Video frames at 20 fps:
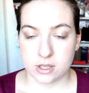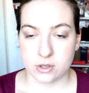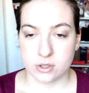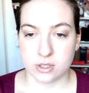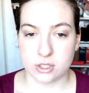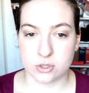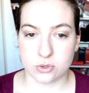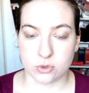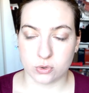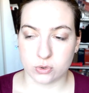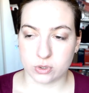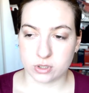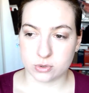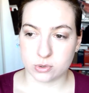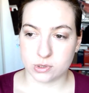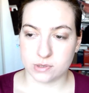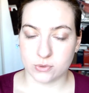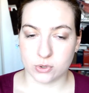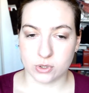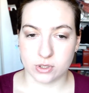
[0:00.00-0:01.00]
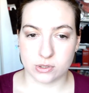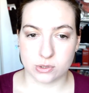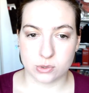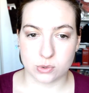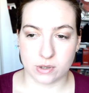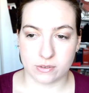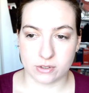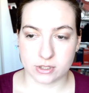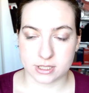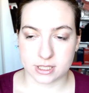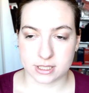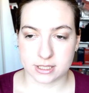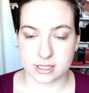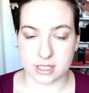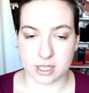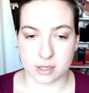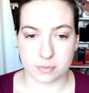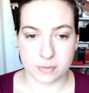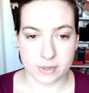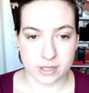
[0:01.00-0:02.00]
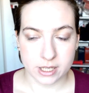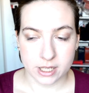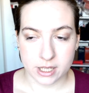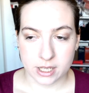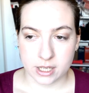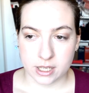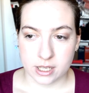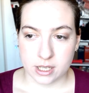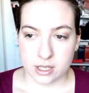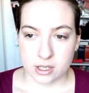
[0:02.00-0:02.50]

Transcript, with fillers: disonore su di voi e sulla vostra stirpe.